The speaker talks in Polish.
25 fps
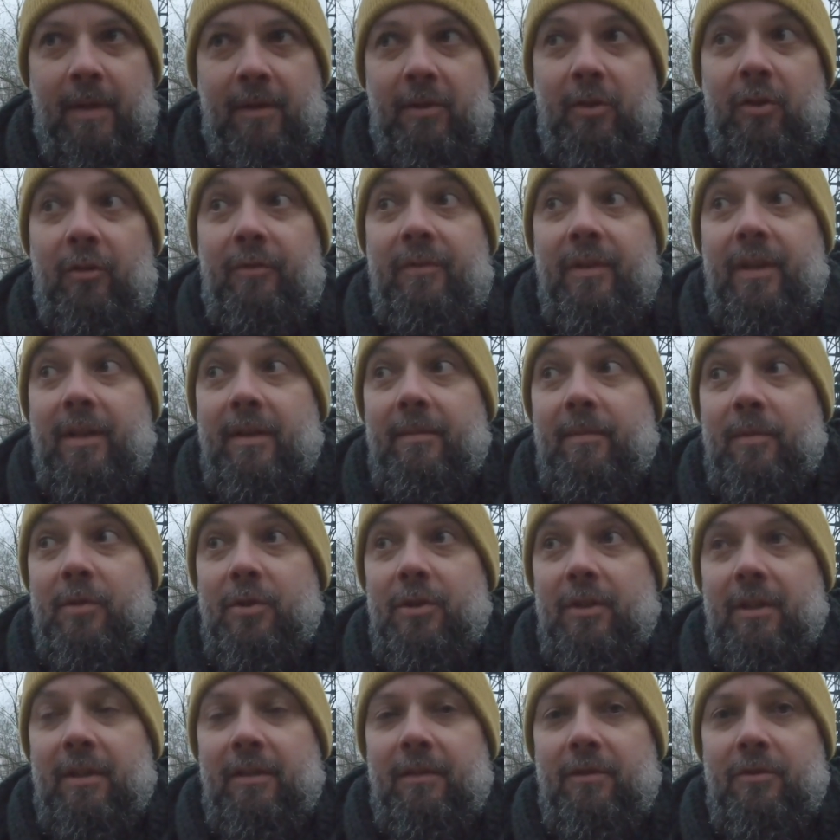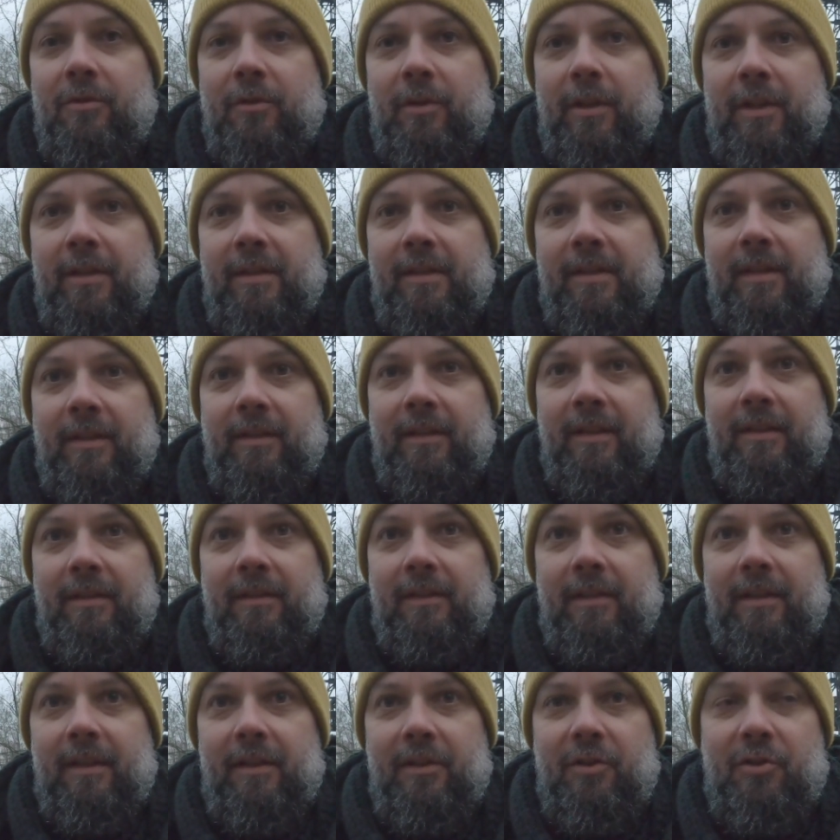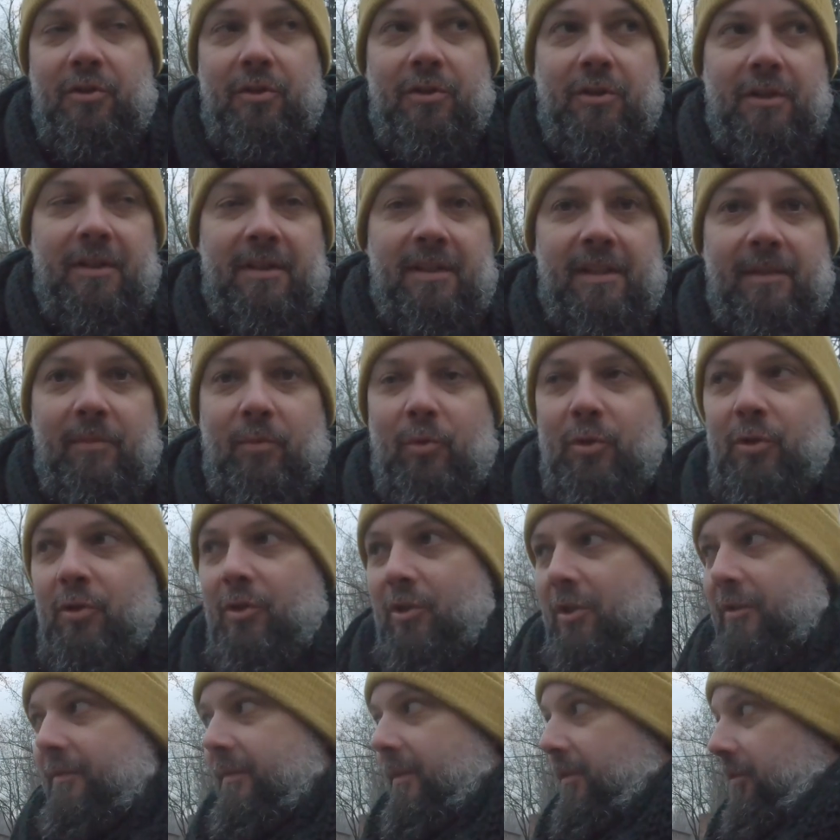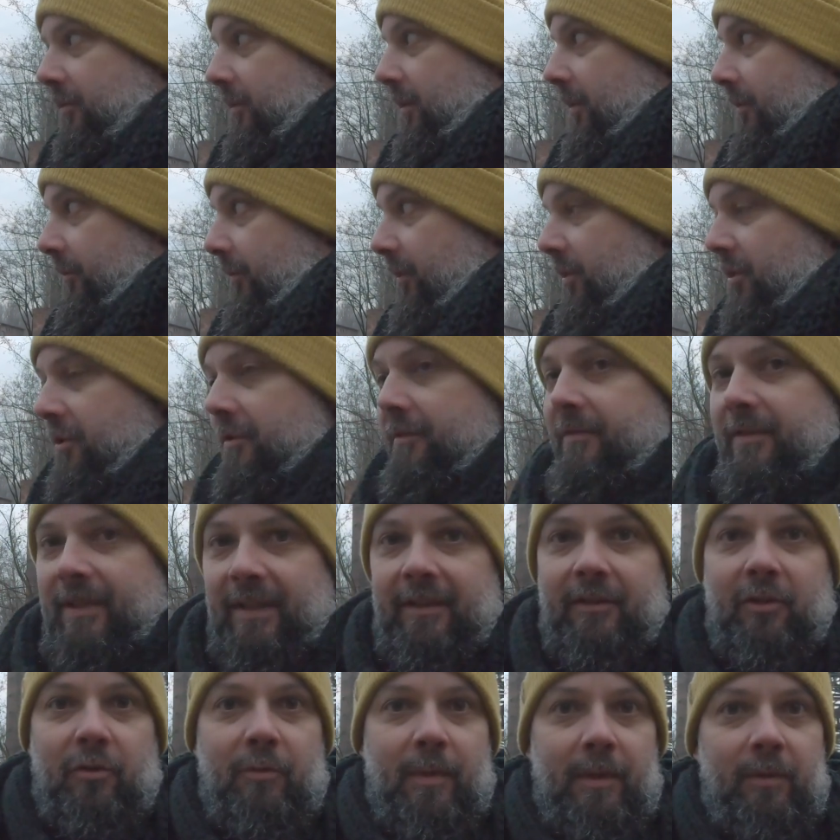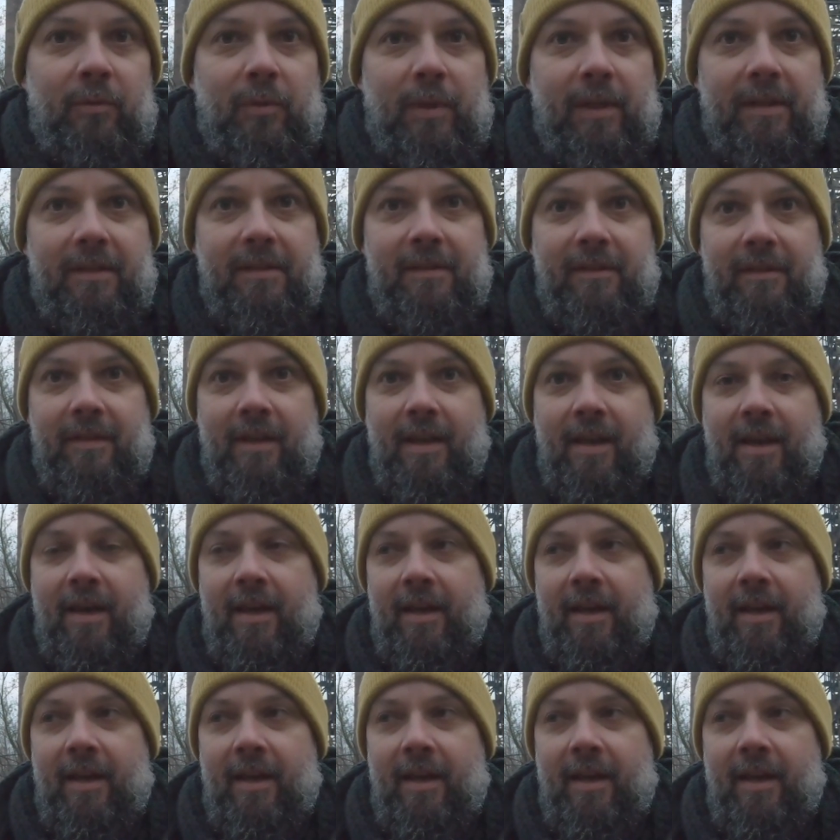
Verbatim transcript: A kto wie, może kiedyś orkiestra dęta, jakaś dziecięca, młodzieżowa, która właśnie w centrum edukacji